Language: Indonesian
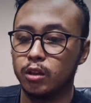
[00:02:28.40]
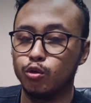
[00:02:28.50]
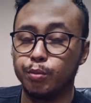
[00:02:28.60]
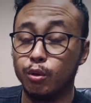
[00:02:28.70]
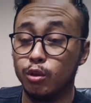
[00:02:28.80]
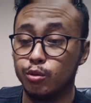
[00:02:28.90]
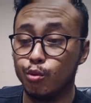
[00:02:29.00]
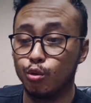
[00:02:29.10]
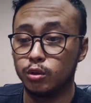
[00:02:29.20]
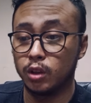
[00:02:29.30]
satu penulis
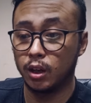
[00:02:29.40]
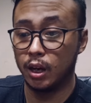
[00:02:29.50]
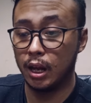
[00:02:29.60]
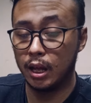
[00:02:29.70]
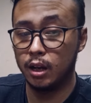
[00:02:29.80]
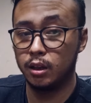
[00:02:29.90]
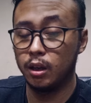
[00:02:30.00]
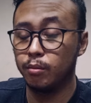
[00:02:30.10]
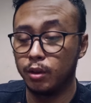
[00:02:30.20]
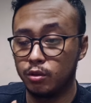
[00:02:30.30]
buku terkenal
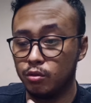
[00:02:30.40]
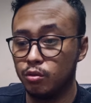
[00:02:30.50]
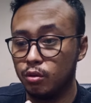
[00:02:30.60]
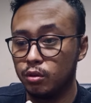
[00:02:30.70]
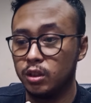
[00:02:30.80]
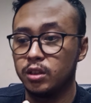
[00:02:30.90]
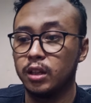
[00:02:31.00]
yang berjudul The